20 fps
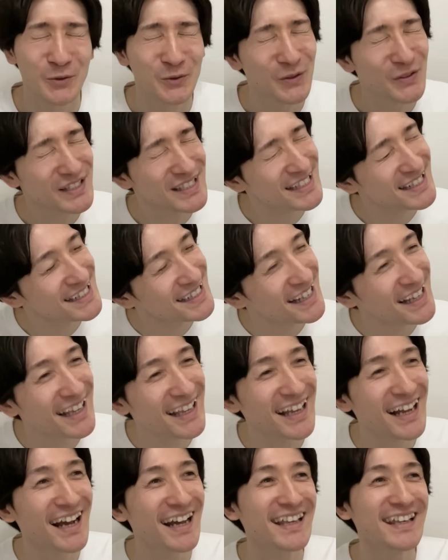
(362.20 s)
の姿
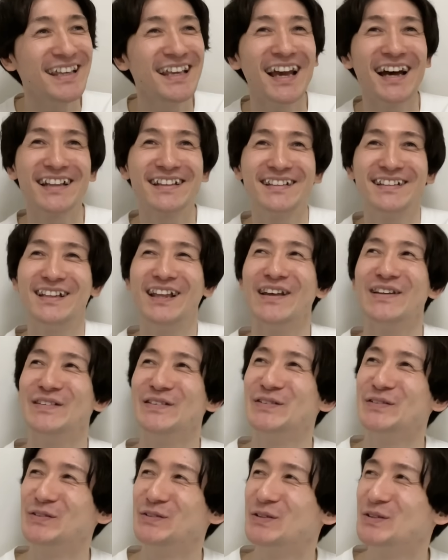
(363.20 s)
勢が嫌って
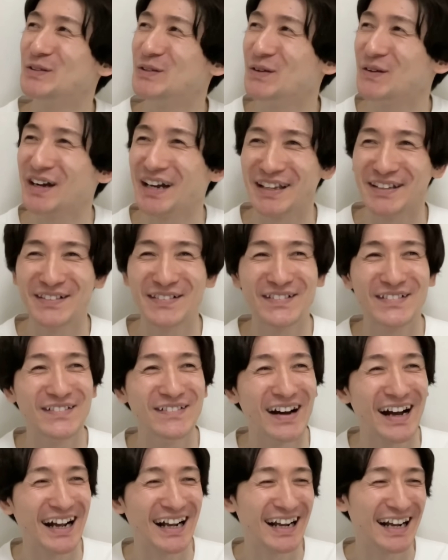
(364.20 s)
いうのがよく
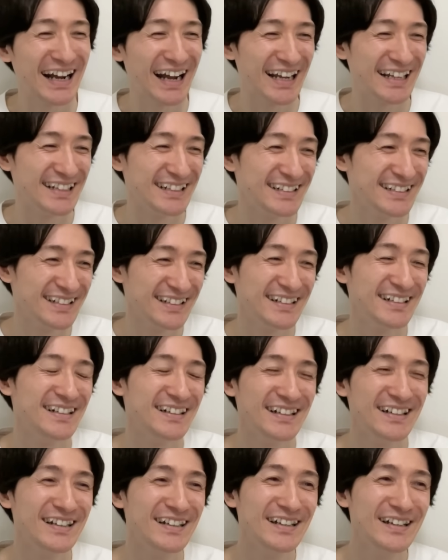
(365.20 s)
わか
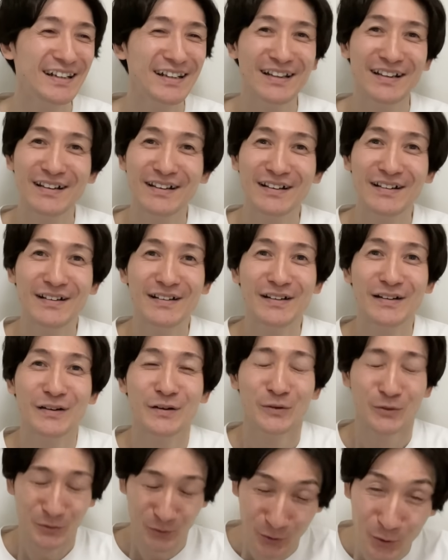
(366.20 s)

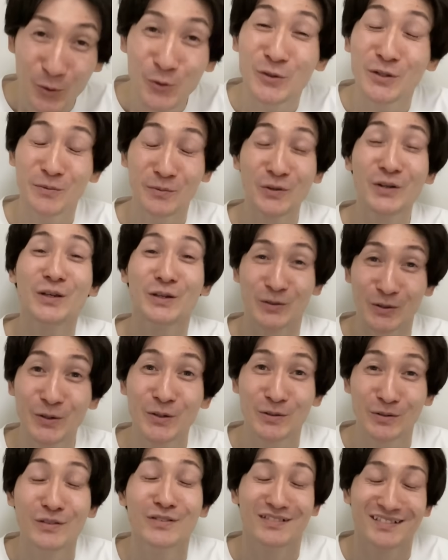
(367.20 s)
る。うん、どこでもいい
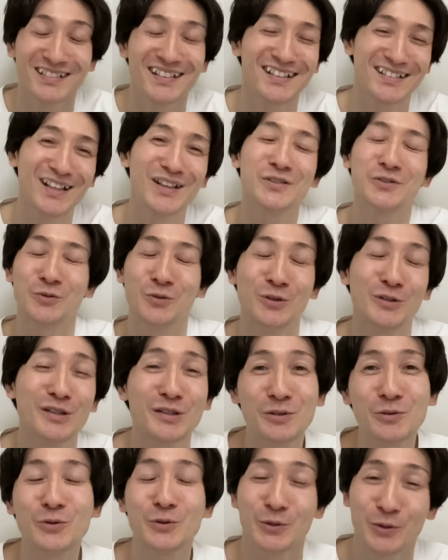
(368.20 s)
よ。うん、サナちゃんの行き
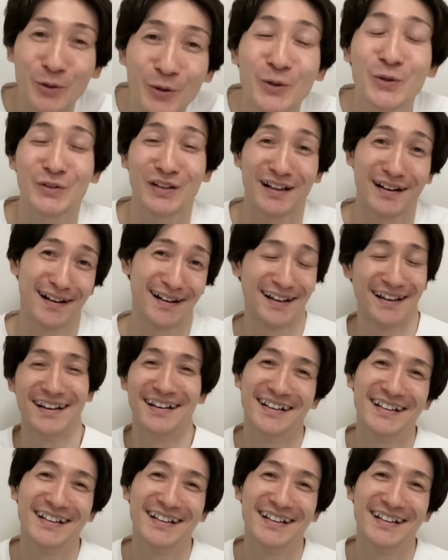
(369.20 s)
たいとこ行こうよ、だから。